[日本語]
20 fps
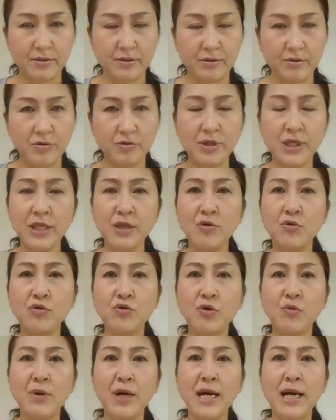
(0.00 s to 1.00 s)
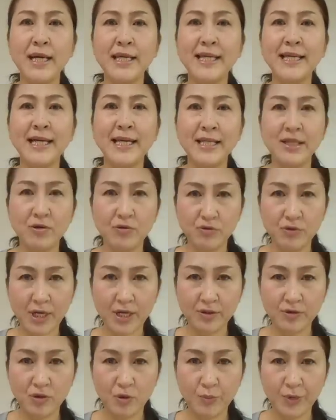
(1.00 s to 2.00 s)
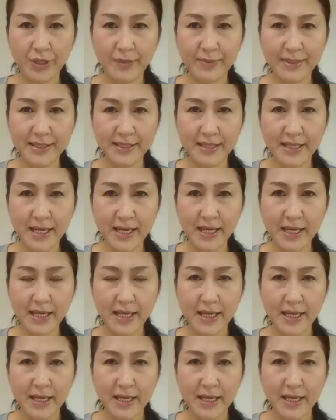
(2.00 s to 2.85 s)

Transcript: こちらの言葉聞かれたことあると思いますね。